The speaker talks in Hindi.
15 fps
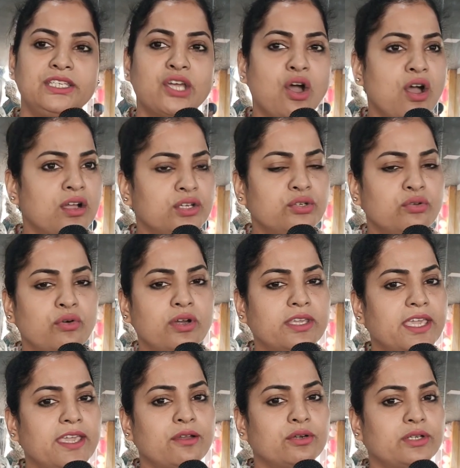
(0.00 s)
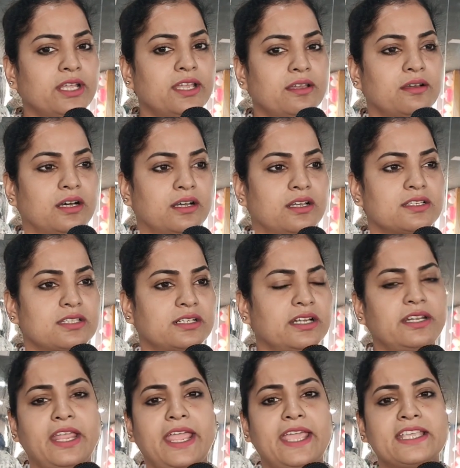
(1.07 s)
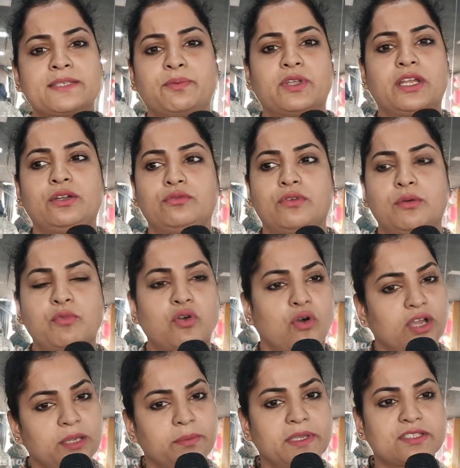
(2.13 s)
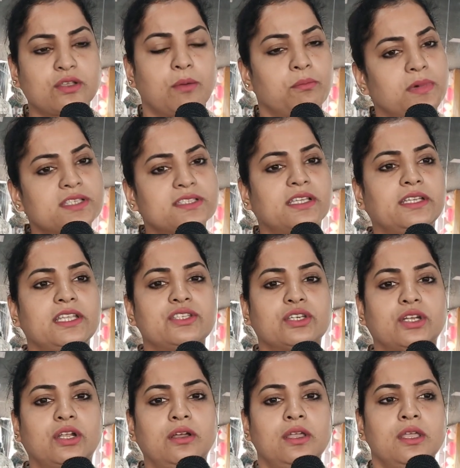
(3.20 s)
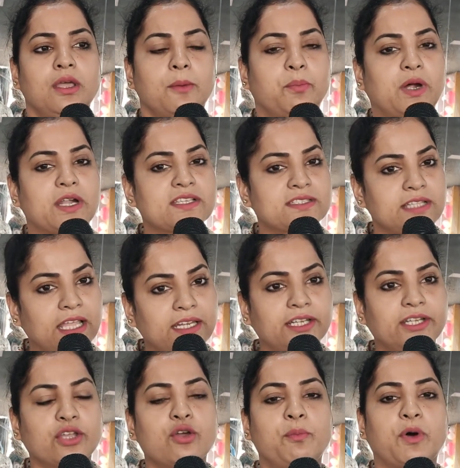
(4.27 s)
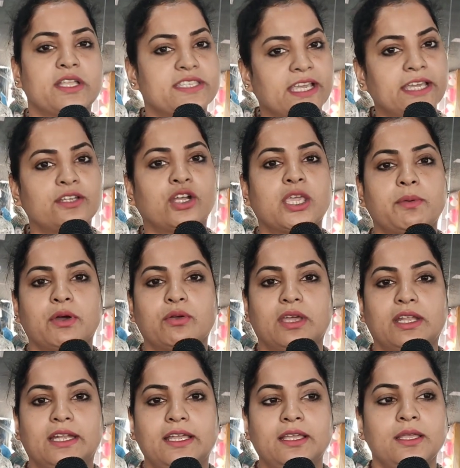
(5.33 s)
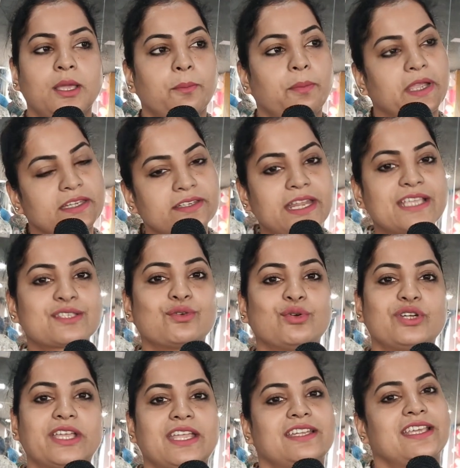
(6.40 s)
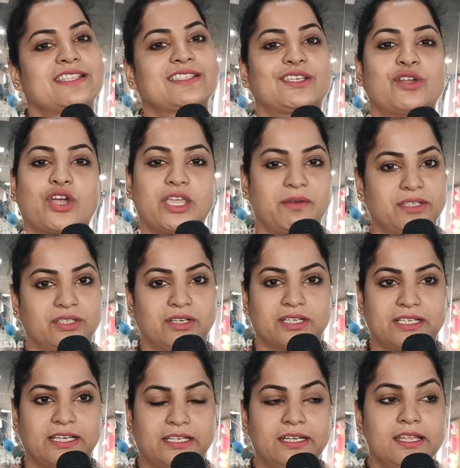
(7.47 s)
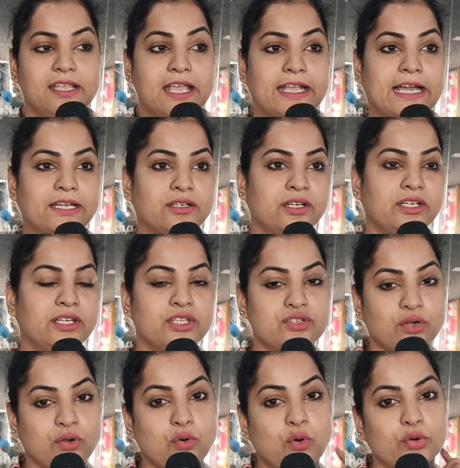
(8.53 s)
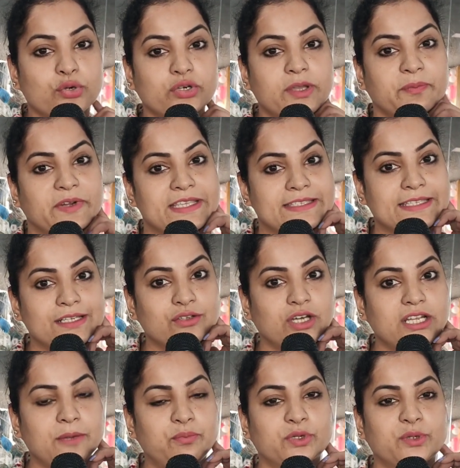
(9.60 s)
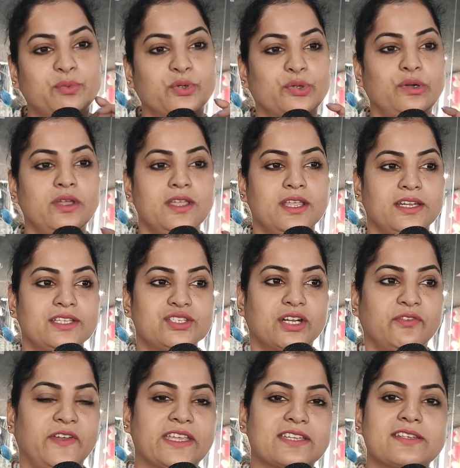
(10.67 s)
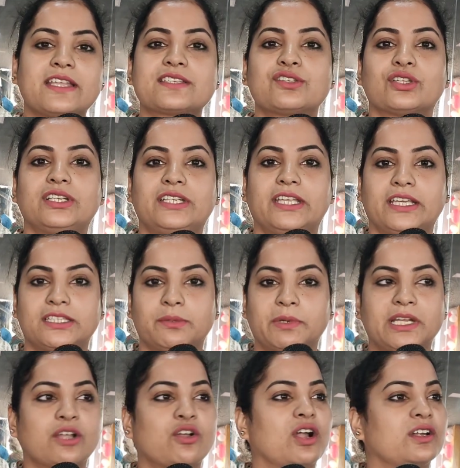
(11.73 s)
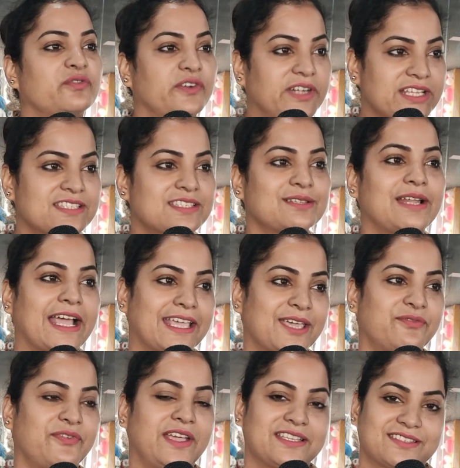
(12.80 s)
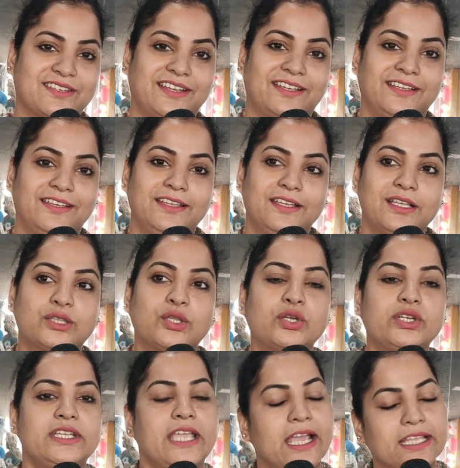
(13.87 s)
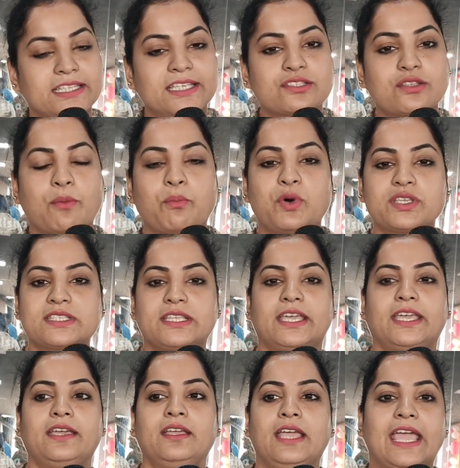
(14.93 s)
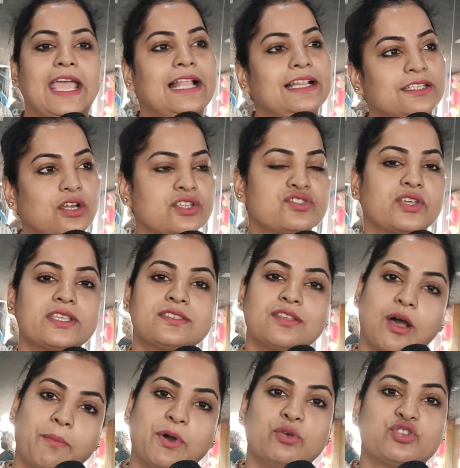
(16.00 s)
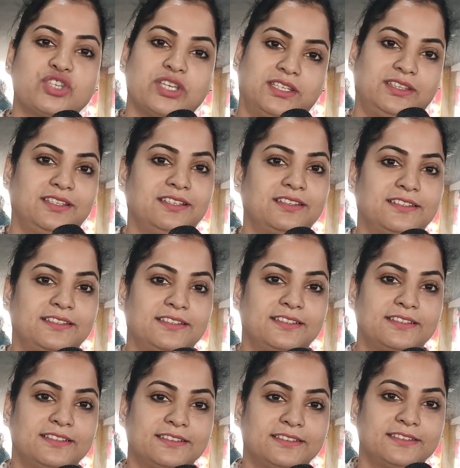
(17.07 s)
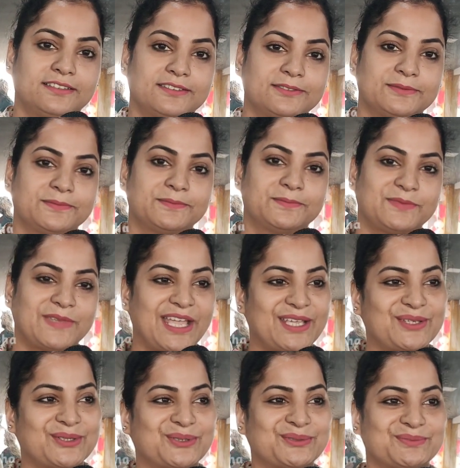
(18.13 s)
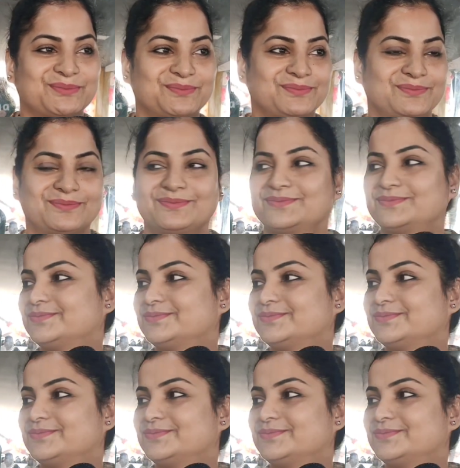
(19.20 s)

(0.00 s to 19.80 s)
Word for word: यंग नुह कि गोटे सर्टेन एज पर नुह मु समस्ते निजर पर्सनालीटी को बजाय रखा फिटनेस को टी ठीक से रखा दरकार कारण निजक कौट गोटे प्रेजेन्ट करने पूर्व निजर फिटनेस जदि ठीक थी ना कन्फिडेन्स लगे फेस्रे तो निहाती समस्ते हेल्थ कनसीयस हवा उचित थैंक यू